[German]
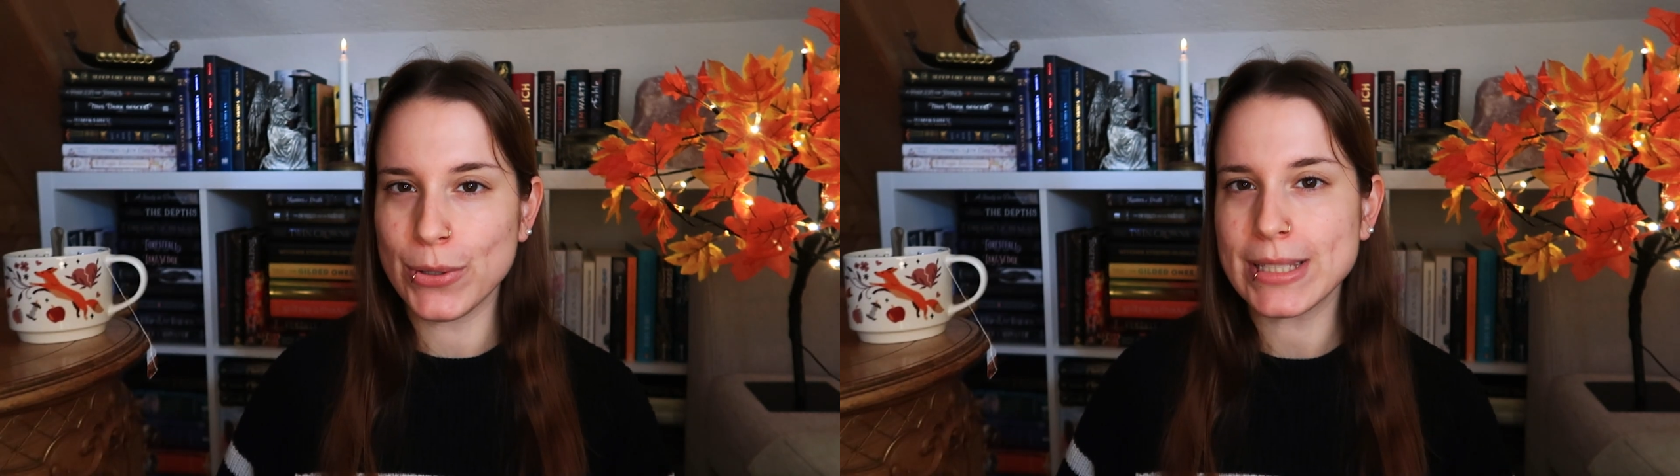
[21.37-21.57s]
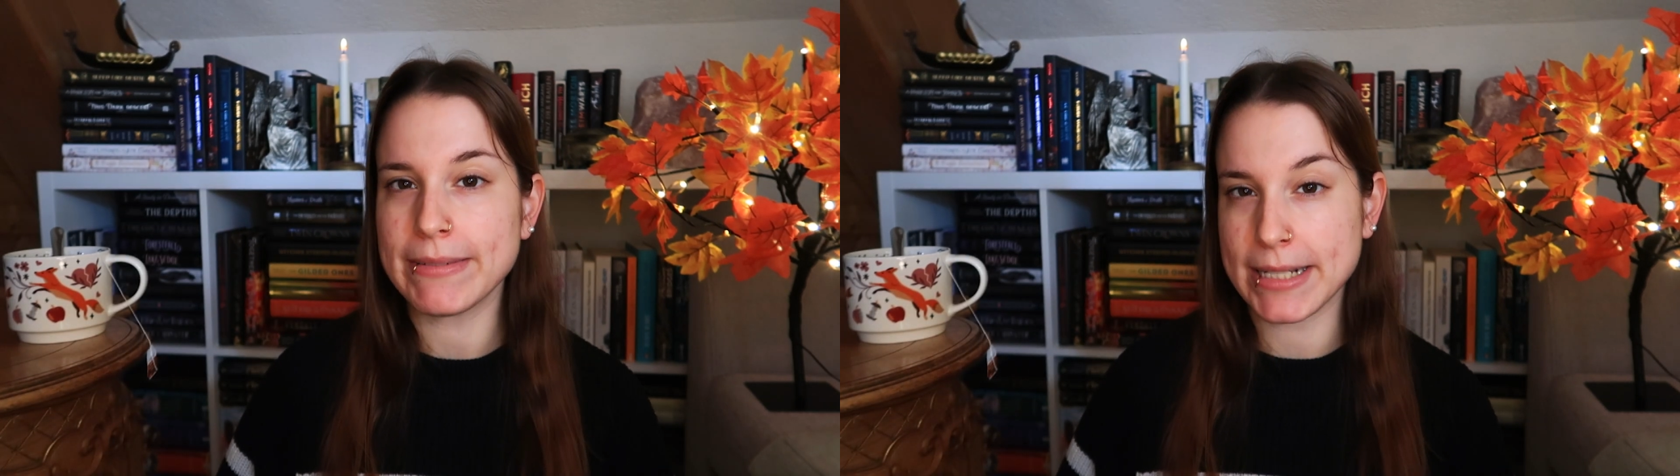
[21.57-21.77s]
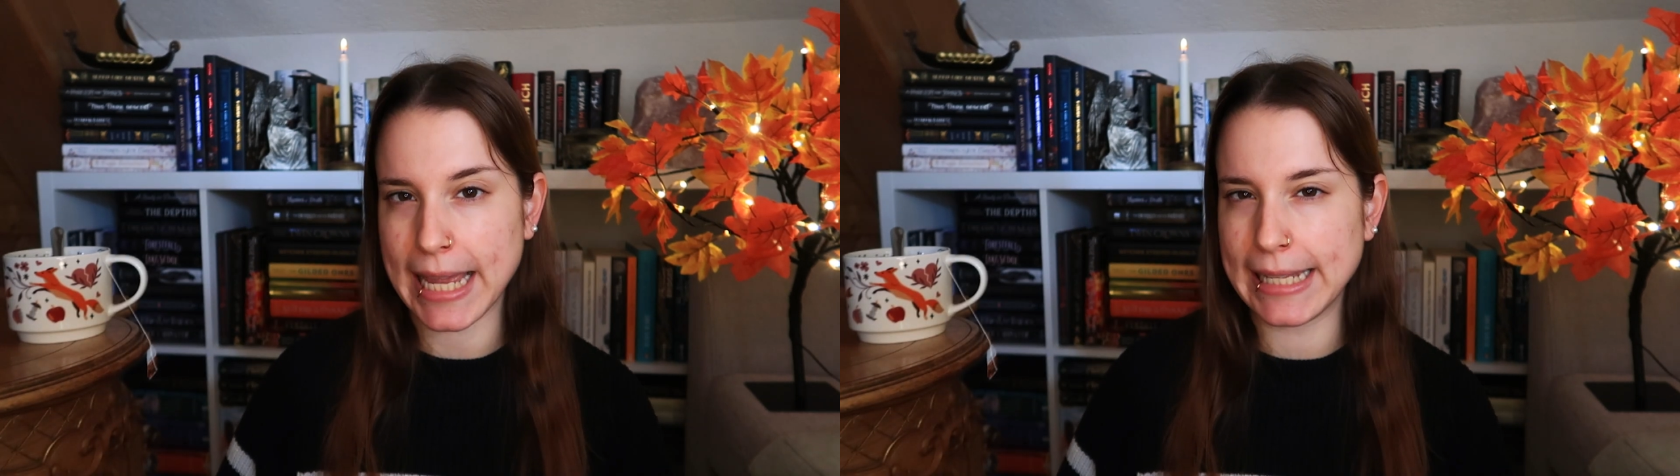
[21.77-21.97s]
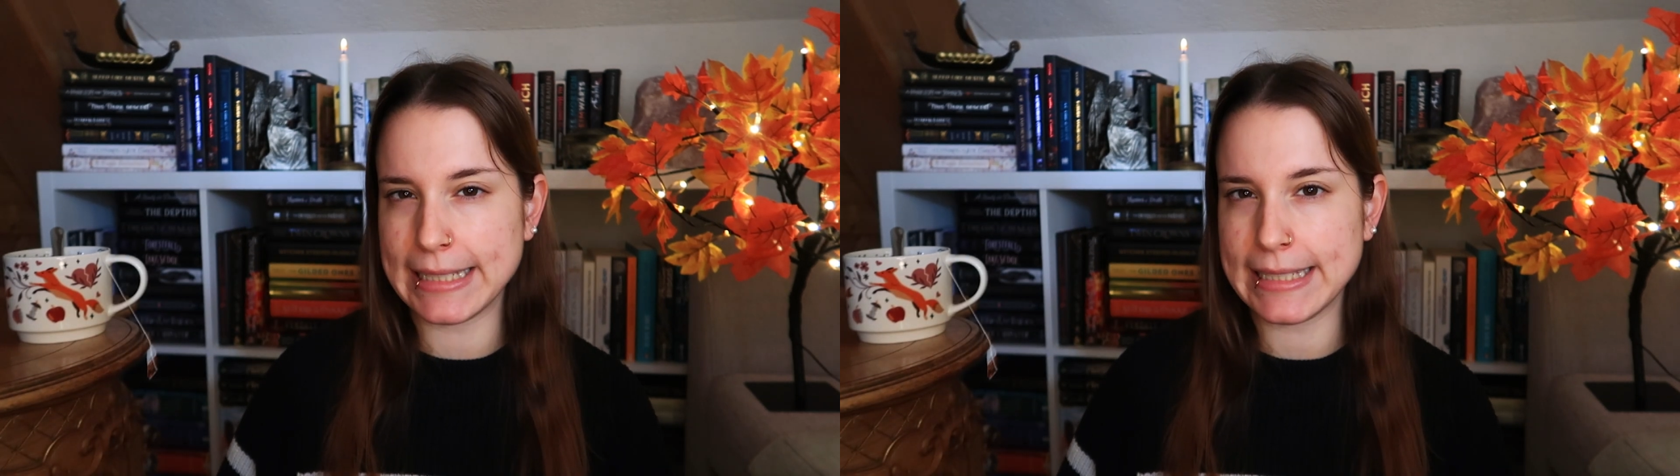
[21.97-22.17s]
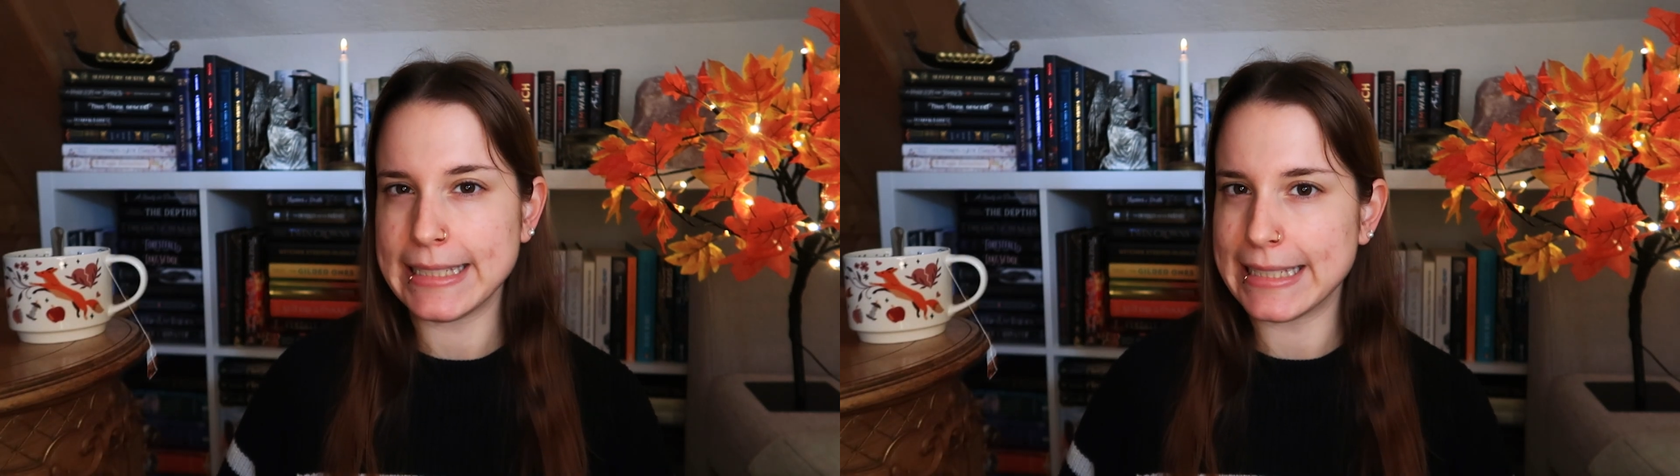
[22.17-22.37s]

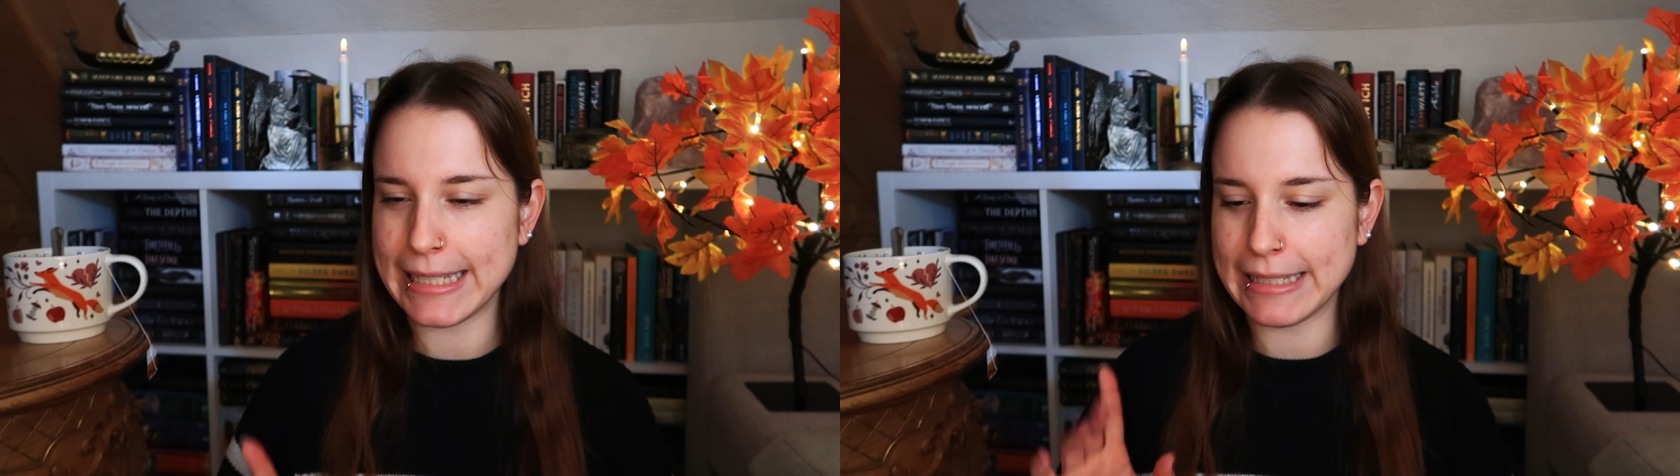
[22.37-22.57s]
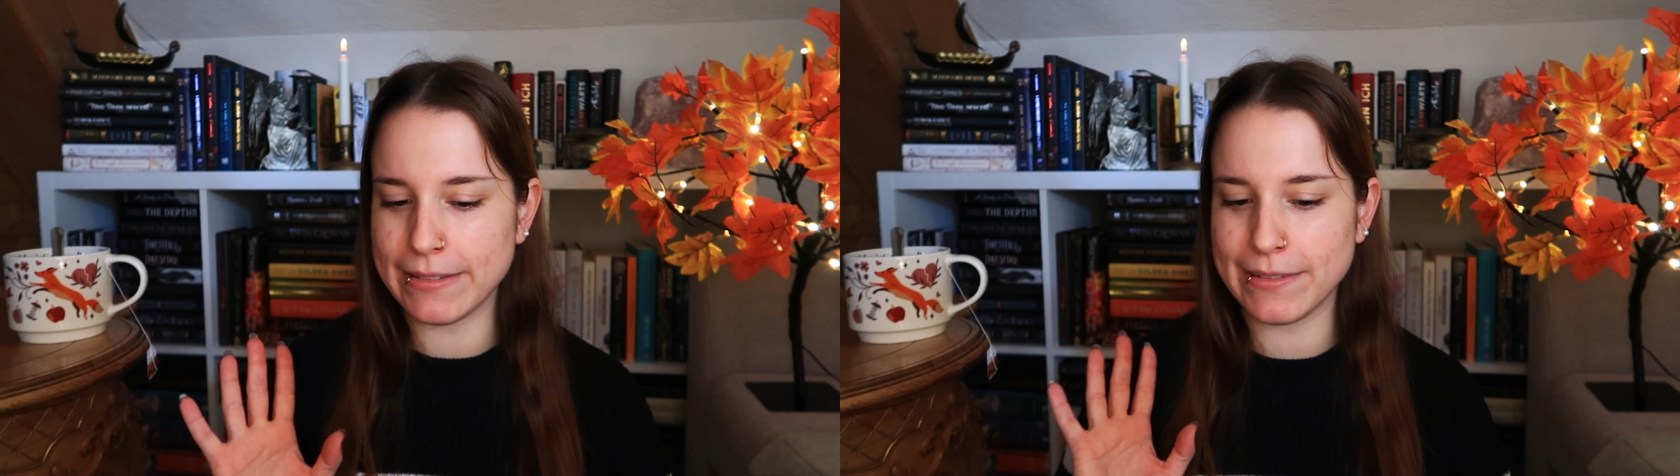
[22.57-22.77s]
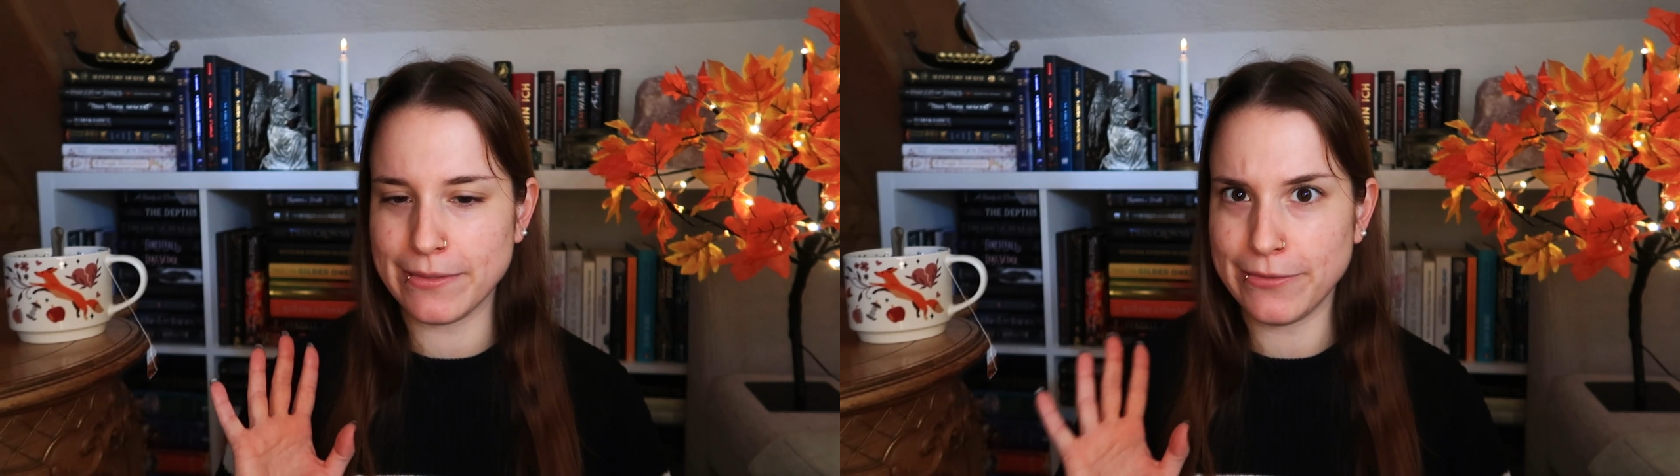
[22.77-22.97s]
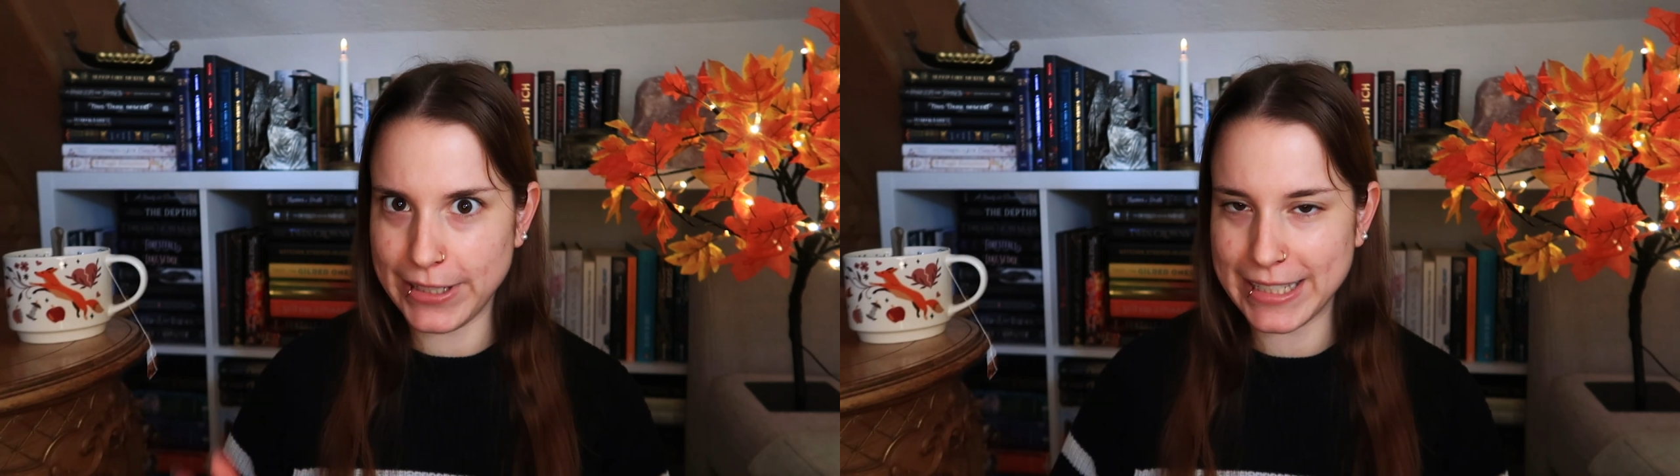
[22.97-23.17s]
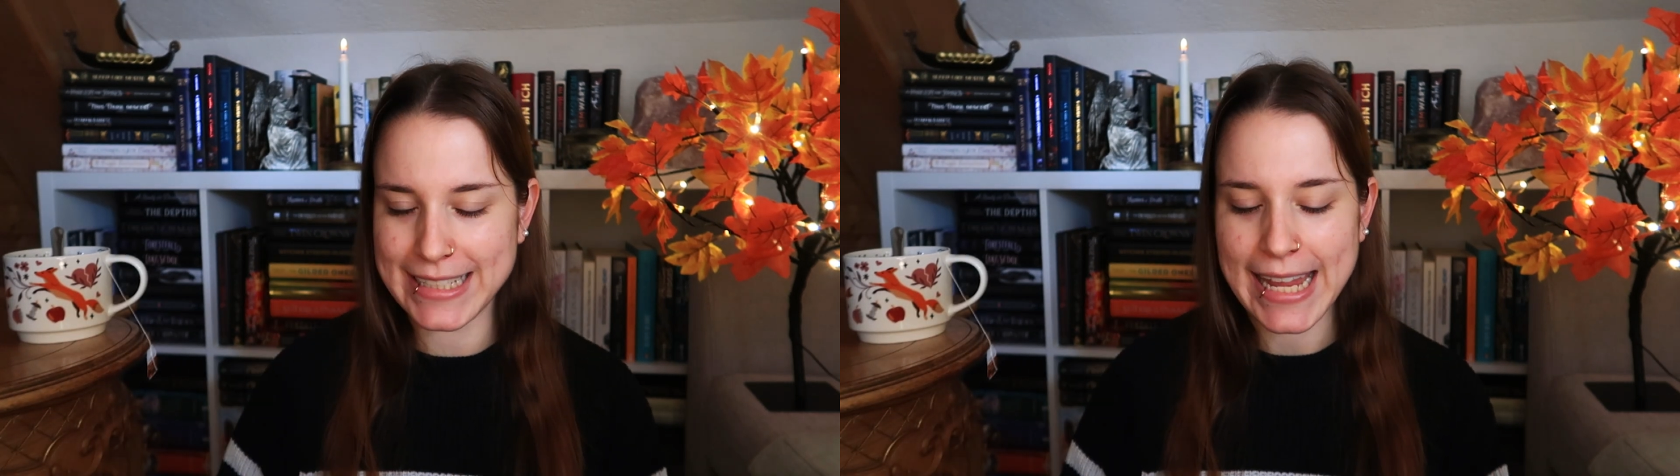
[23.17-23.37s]
höchstwahrscheinlich gehen
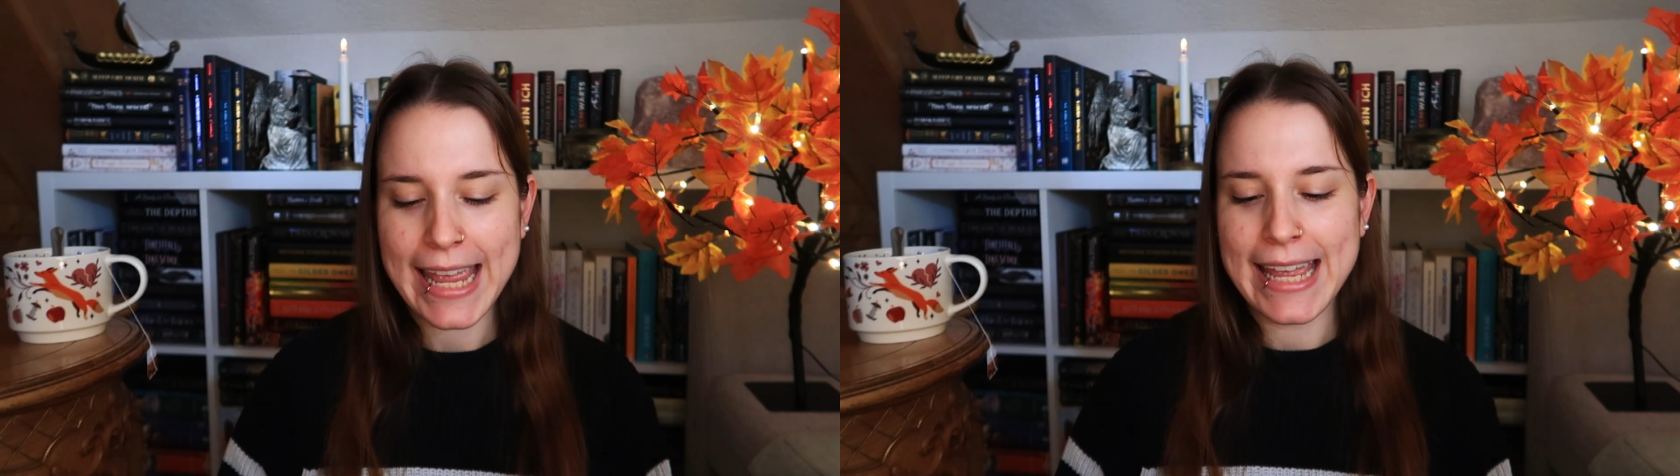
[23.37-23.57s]
wird,